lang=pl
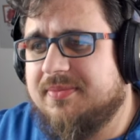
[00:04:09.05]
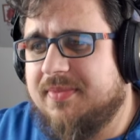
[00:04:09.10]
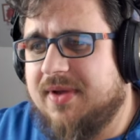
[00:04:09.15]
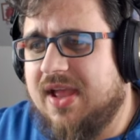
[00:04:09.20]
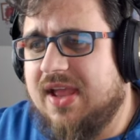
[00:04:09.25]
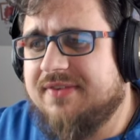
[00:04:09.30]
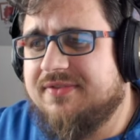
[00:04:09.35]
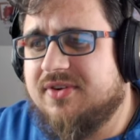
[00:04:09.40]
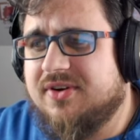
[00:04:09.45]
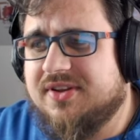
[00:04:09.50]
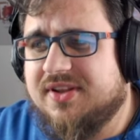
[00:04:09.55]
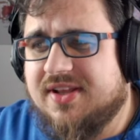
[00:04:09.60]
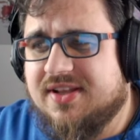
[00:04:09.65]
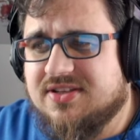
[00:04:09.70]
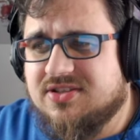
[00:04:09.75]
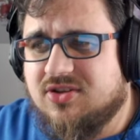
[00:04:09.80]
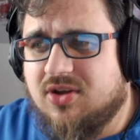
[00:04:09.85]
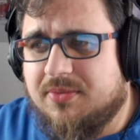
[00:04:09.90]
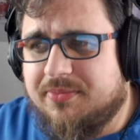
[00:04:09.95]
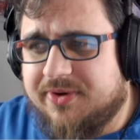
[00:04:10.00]
behavior nie
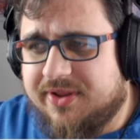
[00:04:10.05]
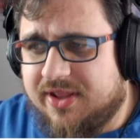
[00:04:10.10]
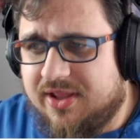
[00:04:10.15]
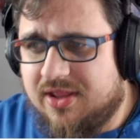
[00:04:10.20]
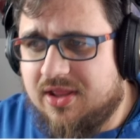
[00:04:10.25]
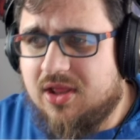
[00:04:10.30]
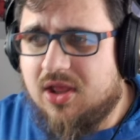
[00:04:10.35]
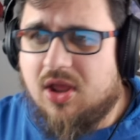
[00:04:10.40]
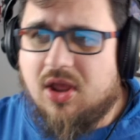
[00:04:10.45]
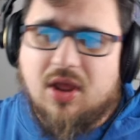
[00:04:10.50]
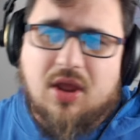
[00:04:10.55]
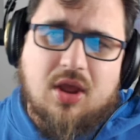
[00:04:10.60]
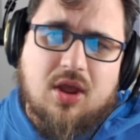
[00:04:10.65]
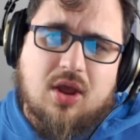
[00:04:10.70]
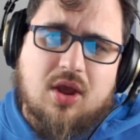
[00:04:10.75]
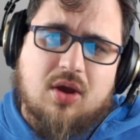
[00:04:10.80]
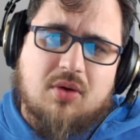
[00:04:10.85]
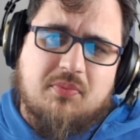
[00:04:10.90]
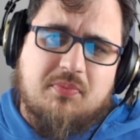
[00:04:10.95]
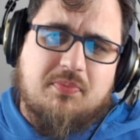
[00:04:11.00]
jest dobry,
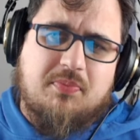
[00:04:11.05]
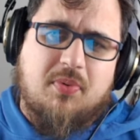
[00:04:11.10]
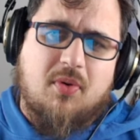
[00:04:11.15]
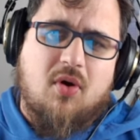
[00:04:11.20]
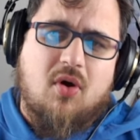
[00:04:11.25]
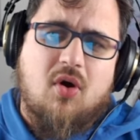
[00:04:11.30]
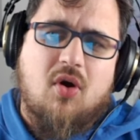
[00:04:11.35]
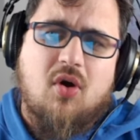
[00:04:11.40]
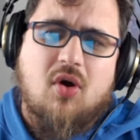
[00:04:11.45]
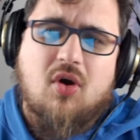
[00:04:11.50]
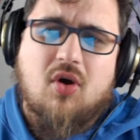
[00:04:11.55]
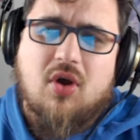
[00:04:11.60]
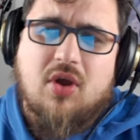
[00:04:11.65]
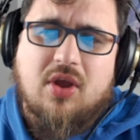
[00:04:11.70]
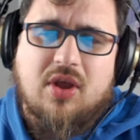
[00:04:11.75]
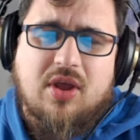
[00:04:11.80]
bo